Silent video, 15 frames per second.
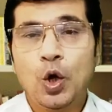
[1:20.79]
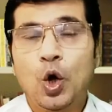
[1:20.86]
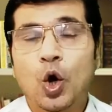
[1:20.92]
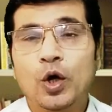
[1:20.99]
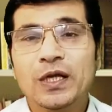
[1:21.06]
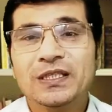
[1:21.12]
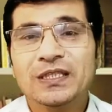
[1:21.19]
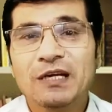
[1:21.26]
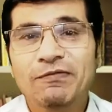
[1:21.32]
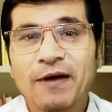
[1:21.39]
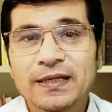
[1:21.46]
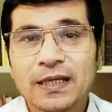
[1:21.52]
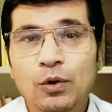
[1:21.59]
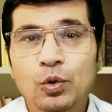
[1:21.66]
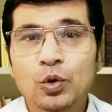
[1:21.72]
और इसका
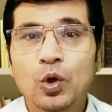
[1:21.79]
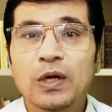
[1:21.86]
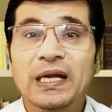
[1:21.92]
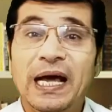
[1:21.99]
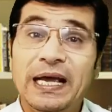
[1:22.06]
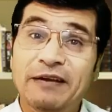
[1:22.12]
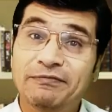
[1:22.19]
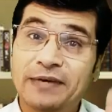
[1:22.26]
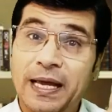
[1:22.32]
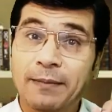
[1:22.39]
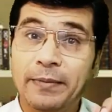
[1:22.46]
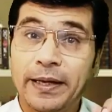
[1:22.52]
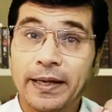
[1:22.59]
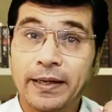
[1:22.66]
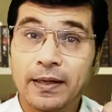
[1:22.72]
फ़ायदा उनको लाइफ टाइम
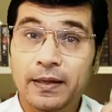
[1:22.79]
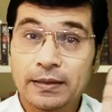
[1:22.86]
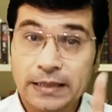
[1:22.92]
रहेगा